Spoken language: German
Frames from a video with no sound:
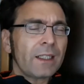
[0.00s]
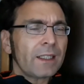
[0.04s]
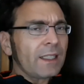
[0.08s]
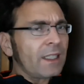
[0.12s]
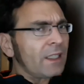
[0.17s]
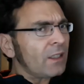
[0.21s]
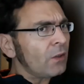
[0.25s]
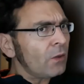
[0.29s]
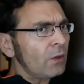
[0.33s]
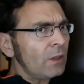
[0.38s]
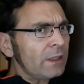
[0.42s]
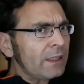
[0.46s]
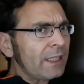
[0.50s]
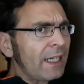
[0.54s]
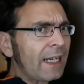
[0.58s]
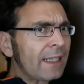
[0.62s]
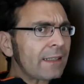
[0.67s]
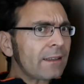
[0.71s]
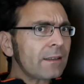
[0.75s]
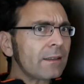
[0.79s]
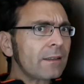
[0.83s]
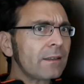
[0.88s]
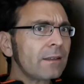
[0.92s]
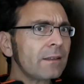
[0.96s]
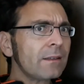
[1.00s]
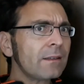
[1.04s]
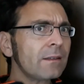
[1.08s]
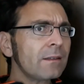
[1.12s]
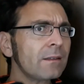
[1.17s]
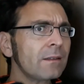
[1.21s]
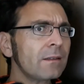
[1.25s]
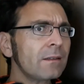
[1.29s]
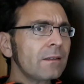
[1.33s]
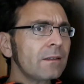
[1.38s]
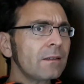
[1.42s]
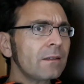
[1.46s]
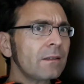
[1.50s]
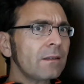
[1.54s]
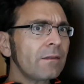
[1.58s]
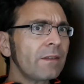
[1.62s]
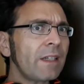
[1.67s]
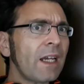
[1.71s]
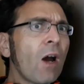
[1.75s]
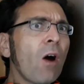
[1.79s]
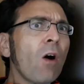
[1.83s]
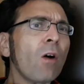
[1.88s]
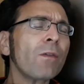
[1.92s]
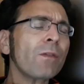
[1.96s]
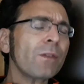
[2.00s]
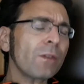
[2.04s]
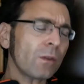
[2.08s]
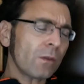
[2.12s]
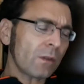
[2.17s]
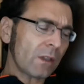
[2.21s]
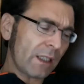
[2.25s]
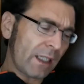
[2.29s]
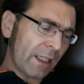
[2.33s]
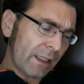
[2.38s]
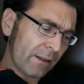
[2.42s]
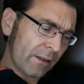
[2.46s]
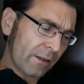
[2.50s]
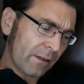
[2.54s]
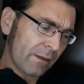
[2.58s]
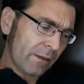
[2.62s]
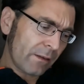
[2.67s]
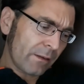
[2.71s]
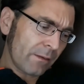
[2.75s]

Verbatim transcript: Geduld hat wer Hoffnung hat.